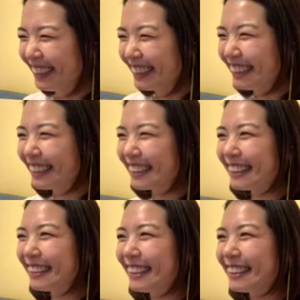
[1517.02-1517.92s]
何
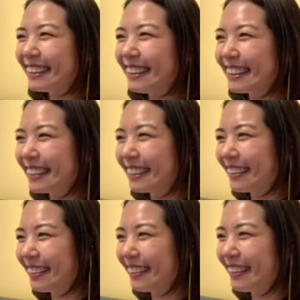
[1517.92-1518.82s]
ができたっけ。
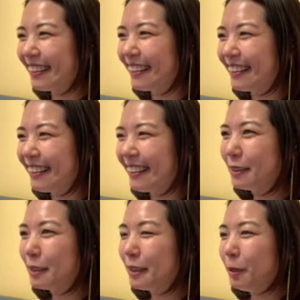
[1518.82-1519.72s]

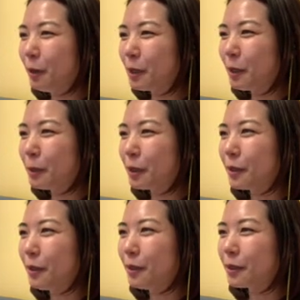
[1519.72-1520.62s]
え、わさびって
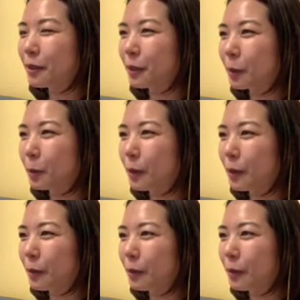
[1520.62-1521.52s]
何でしたっけこれ。うん、
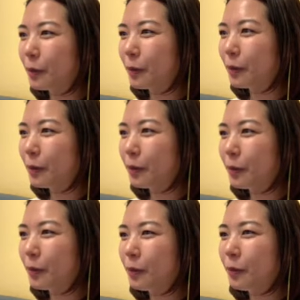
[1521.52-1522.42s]

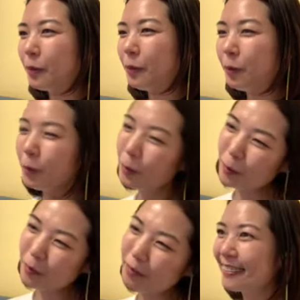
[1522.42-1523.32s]
消
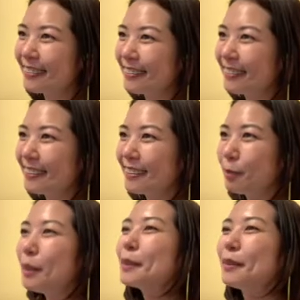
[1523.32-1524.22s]
えちゃい
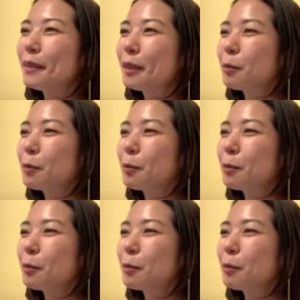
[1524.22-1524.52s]
ましたね。